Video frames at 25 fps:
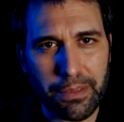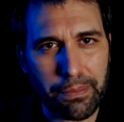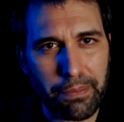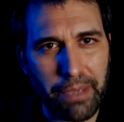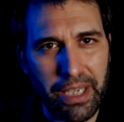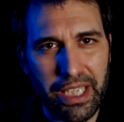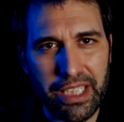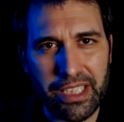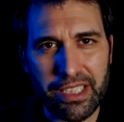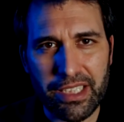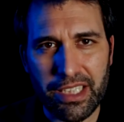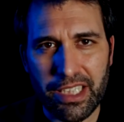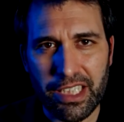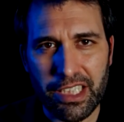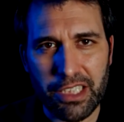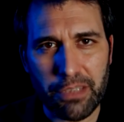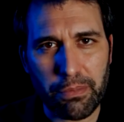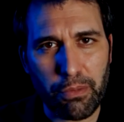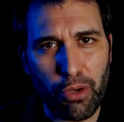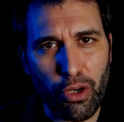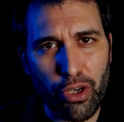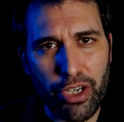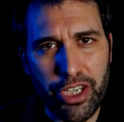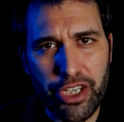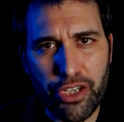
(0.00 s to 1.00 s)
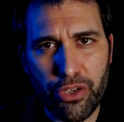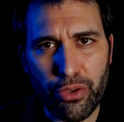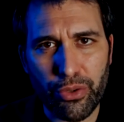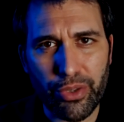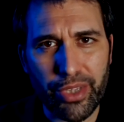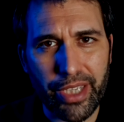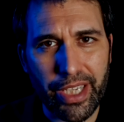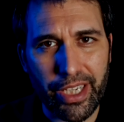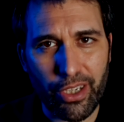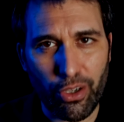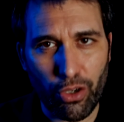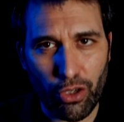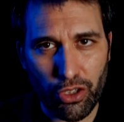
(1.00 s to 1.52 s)
Space
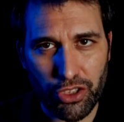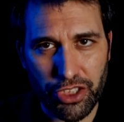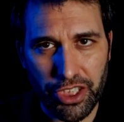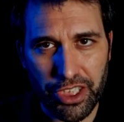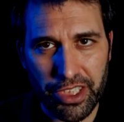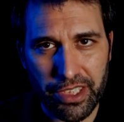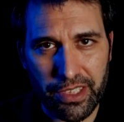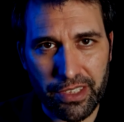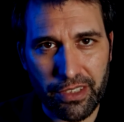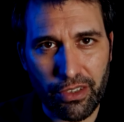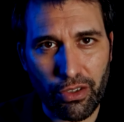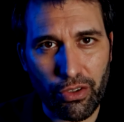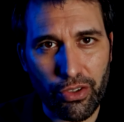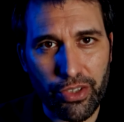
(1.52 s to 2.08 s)
Exploration Technologies,